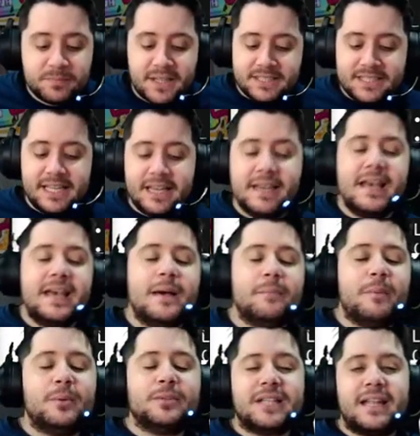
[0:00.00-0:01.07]
Así que
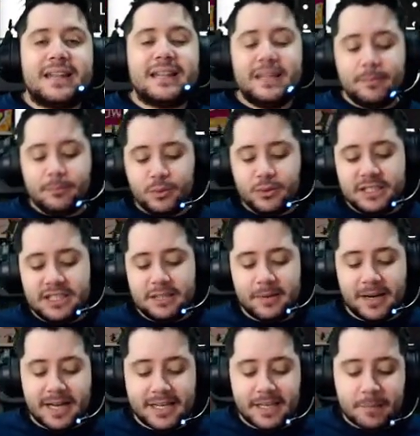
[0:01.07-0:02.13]
vamos a darle muchísima
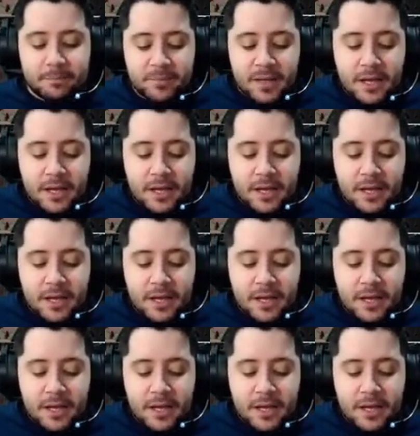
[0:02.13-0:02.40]
caña.